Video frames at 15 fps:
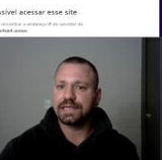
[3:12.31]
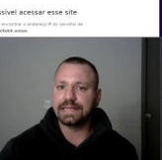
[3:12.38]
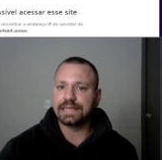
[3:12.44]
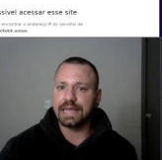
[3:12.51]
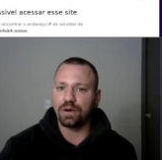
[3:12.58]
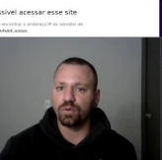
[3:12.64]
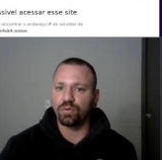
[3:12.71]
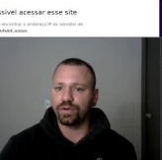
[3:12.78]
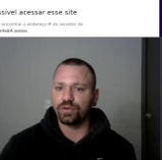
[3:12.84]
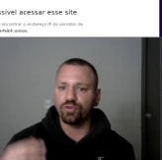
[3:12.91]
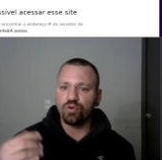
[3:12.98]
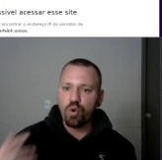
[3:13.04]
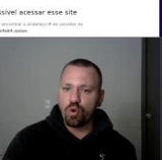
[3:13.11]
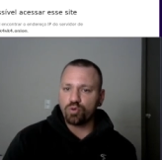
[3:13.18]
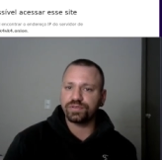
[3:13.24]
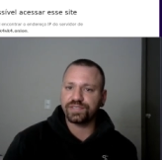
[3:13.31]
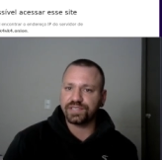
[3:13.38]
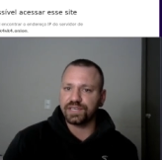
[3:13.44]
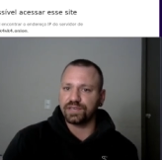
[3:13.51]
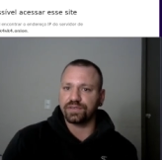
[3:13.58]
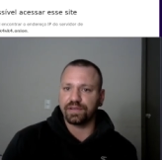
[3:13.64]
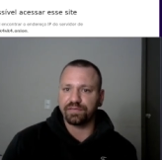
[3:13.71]
Não, eu não
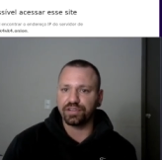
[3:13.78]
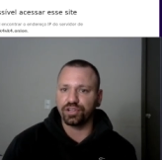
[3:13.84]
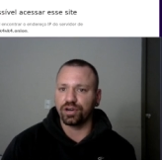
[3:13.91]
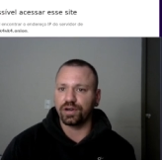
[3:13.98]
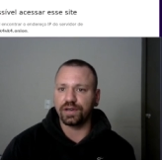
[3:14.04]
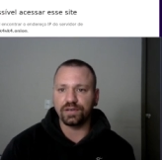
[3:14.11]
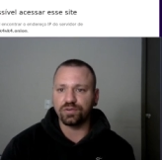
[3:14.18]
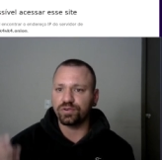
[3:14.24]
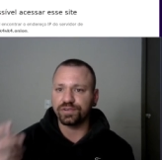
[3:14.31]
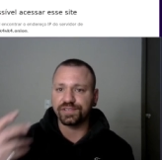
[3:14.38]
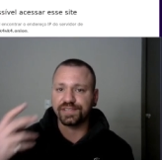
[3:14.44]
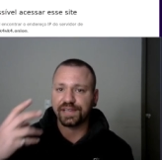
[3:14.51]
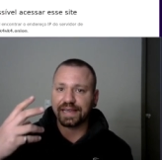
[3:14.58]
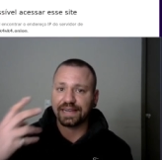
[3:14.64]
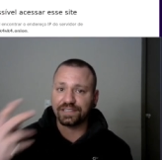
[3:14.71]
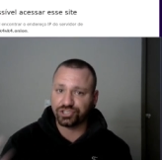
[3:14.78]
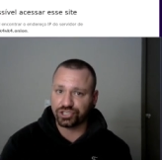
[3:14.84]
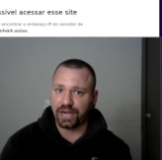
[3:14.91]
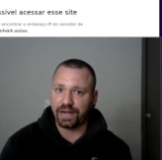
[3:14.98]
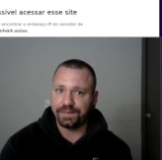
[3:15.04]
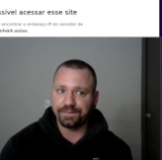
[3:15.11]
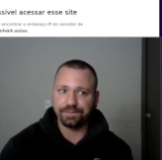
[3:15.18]
consigo, tá vendo? Ó, ele não consegue
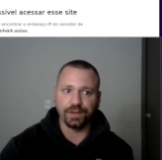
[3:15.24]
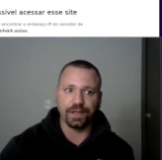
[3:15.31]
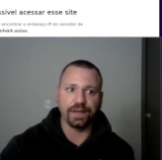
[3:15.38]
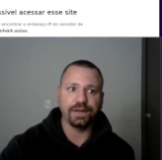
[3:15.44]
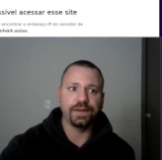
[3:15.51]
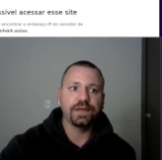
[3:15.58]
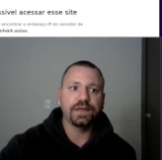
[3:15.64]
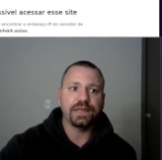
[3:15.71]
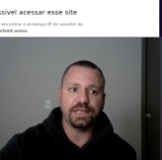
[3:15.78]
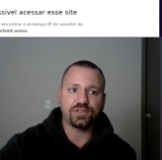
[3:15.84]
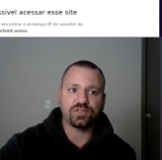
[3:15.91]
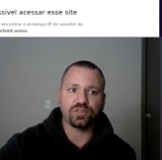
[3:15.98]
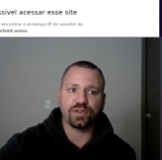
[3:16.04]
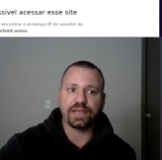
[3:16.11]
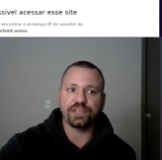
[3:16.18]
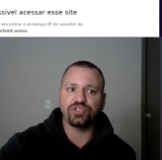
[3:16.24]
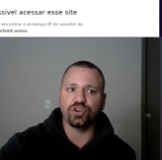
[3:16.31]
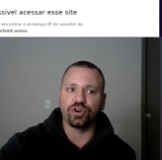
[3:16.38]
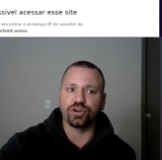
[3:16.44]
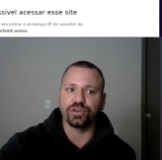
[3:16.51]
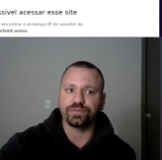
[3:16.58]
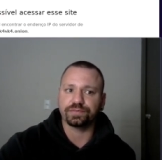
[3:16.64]
achar, né? Isso na rede
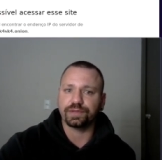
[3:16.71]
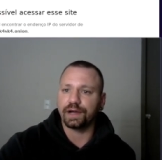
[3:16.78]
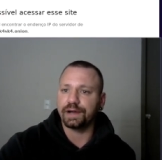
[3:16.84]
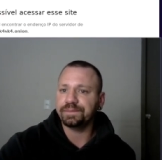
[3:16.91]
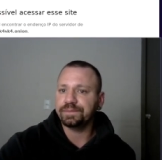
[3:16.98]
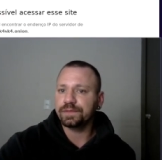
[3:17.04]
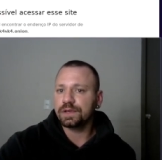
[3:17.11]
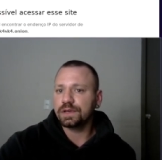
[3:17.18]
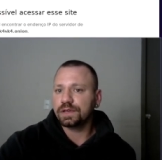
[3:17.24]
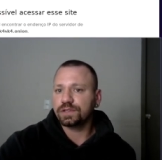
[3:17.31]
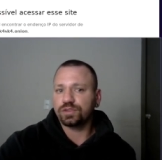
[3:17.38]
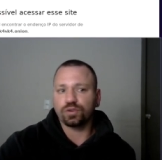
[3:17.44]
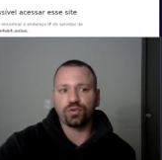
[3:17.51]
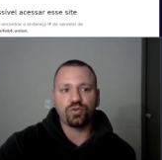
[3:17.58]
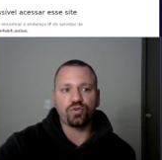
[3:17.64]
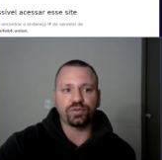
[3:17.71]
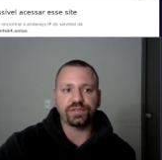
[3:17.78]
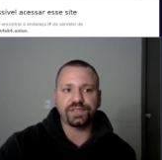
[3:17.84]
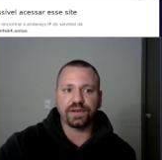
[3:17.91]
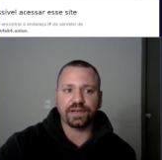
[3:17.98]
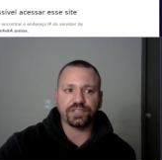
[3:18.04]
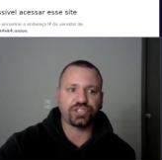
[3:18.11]
ONI, tá? Então eu não
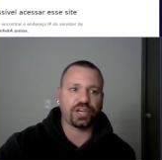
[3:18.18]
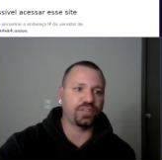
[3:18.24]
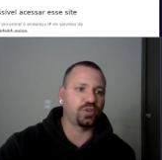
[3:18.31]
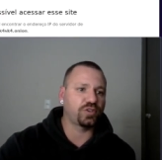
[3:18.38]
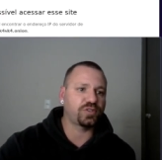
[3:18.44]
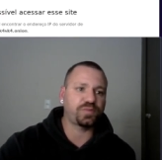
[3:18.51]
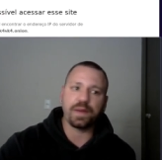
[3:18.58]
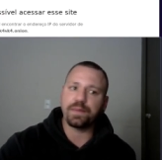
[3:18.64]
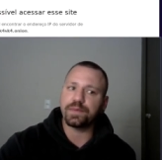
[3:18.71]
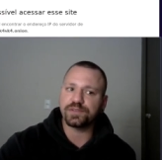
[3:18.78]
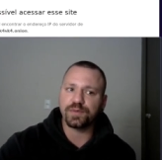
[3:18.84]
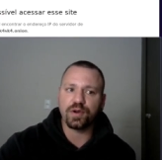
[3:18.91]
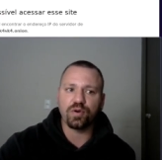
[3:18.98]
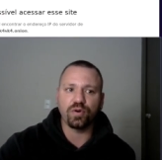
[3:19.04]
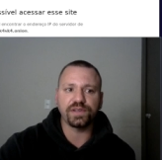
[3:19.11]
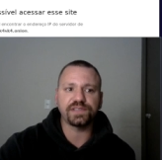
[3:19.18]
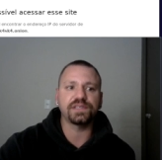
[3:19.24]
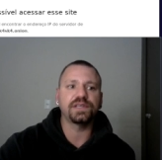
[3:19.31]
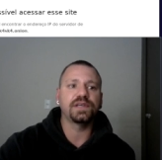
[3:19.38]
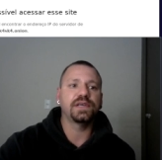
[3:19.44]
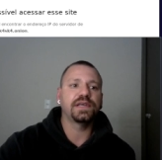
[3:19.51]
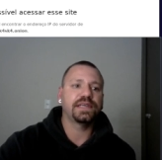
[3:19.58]
consigo achar. E 2P é a mesma coisa
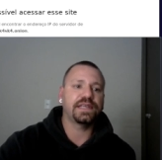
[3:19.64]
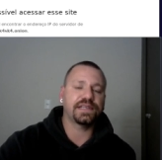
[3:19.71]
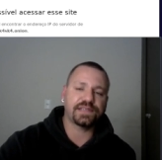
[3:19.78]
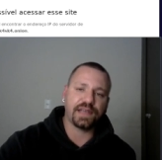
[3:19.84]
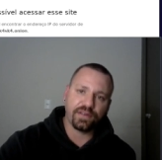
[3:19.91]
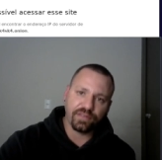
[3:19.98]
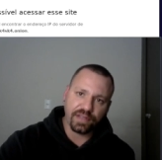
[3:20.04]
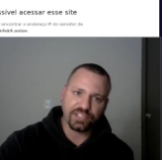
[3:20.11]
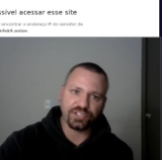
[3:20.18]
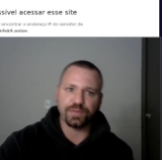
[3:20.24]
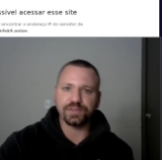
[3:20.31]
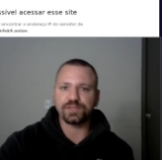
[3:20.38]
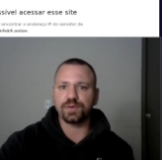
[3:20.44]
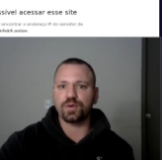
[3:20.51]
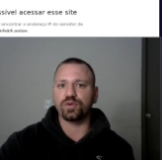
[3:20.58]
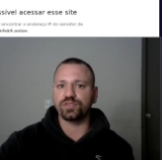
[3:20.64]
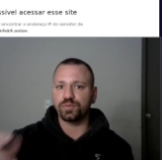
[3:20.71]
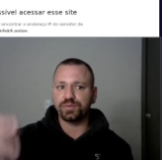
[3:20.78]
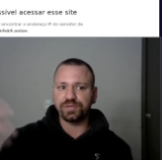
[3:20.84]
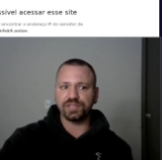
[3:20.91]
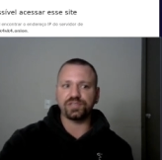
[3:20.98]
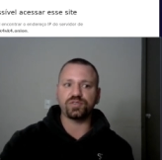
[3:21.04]
e a ZeroNet é a mesma coisa. Eu
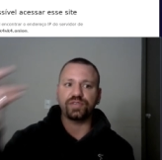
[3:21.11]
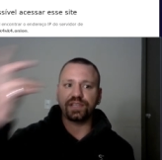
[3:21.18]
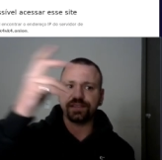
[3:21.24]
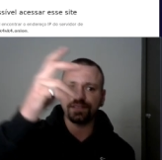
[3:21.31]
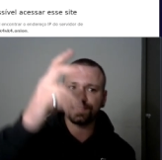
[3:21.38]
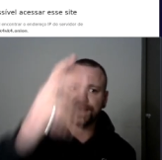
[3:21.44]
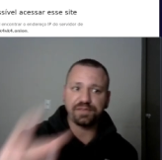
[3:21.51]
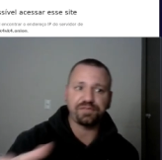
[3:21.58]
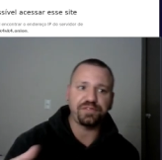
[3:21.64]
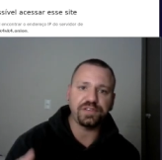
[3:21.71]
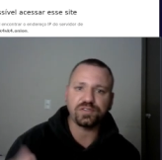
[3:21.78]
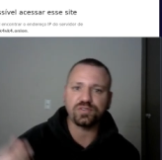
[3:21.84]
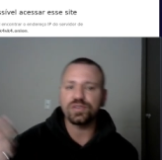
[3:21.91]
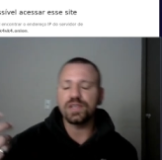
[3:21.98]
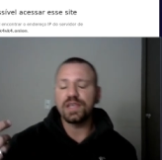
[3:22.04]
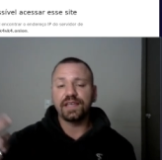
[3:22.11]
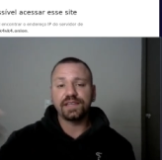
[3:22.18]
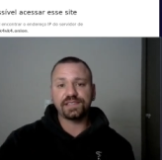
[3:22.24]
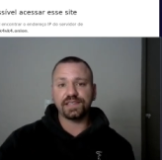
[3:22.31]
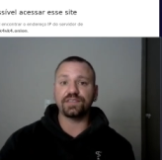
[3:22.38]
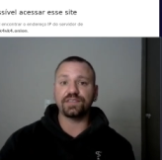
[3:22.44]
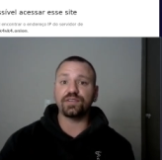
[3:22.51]
preciso desses serviços
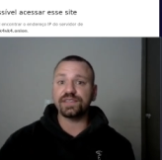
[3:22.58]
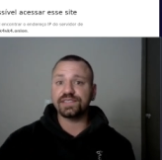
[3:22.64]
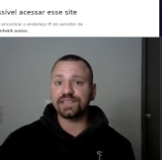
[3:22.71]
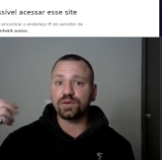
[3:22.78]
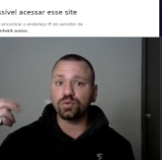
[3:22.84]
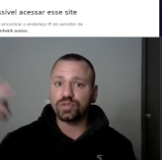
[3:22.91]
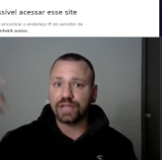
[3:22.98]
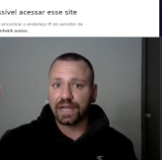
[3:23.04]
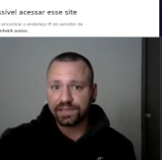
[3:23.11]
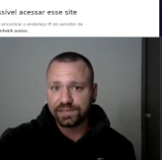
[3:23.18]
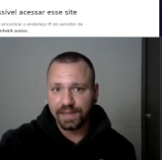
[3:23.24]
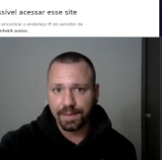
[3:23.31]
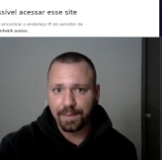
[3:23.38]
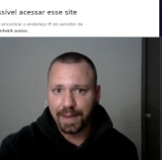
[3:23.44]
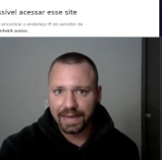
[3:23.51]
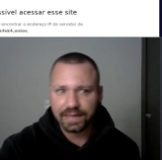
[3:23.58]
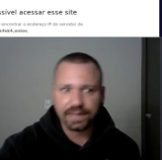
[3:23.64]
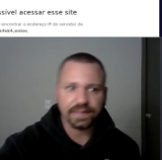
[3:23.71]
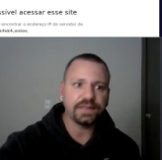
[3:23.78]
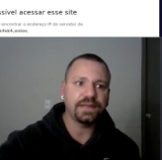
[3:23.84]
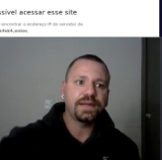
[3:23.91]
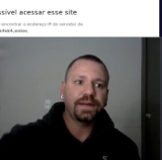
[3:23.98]
sendo executados na
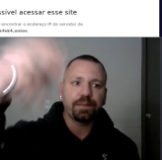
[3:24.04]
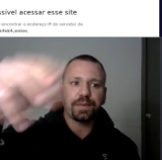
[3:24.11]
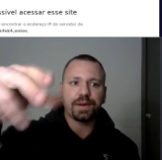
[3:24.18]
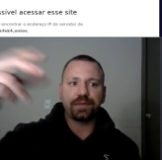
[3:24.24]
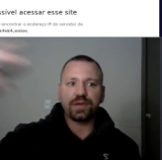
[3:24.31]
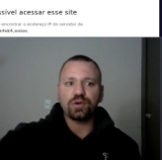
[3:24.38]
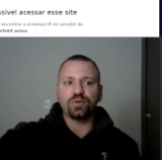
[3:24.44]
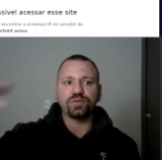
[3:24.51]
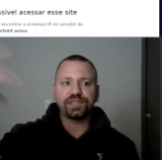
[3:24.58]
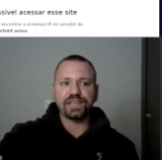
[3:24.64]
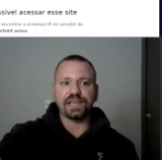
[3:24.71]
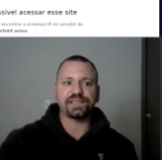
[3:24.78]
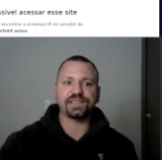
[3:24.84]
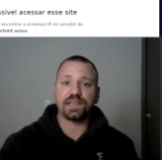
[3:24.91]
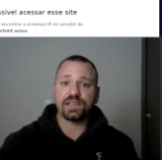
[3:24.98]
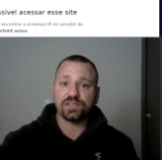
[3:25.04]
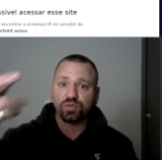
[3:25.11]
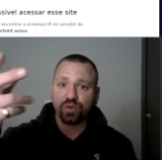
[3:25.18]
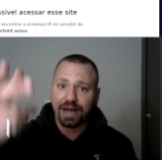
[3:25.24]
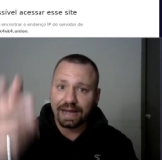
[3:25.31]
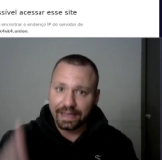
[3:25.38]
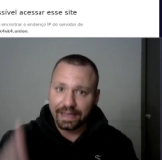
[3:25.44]
máquina para mim conseguir
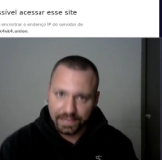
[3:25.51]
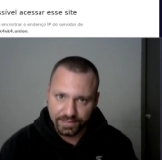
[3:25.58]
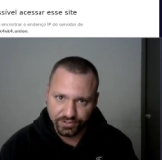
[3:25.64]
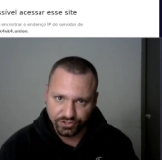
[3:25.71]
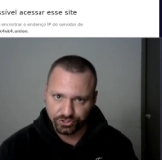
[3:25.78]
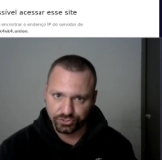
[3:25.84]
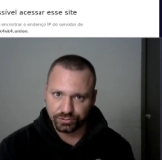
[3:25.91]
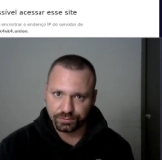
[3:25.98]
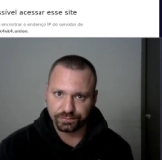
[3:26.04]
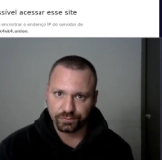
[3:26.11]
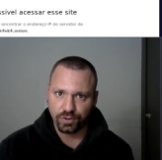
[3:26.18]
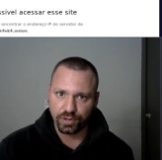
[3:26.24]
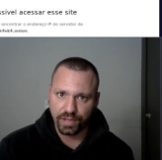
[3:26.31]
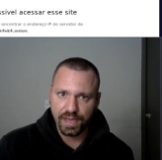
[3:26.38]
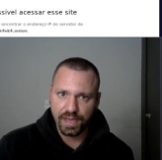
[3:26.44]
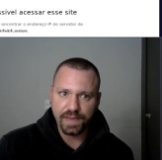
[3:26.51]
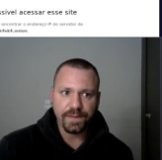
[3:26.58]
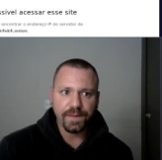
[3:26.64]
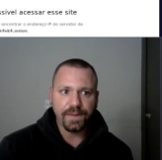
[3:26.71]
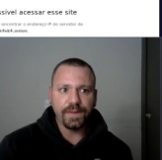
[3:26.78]
acesso à rede, ok?